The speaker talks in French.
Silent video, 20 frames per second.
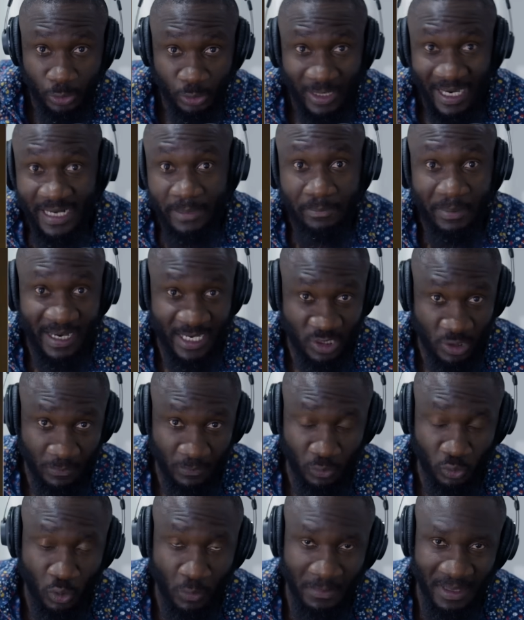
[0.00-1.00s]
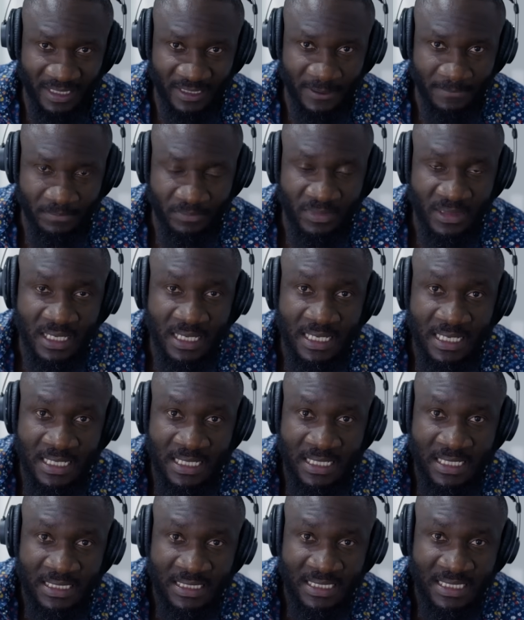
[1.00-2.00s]
l'Ukraine, par exemple, pour combattre.
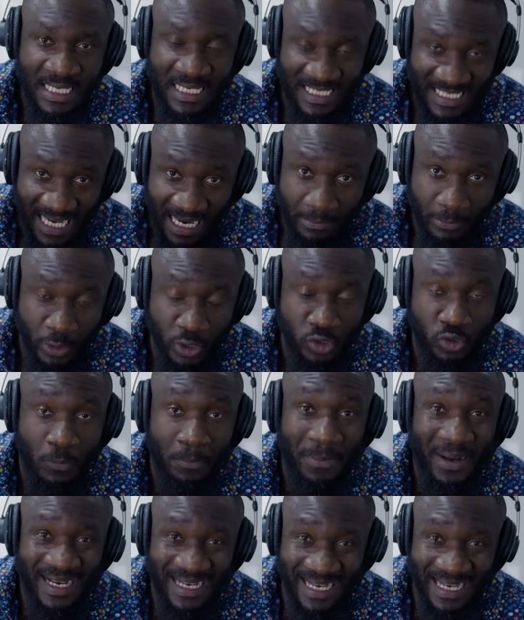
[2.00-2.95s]
Ces armes ne sont pas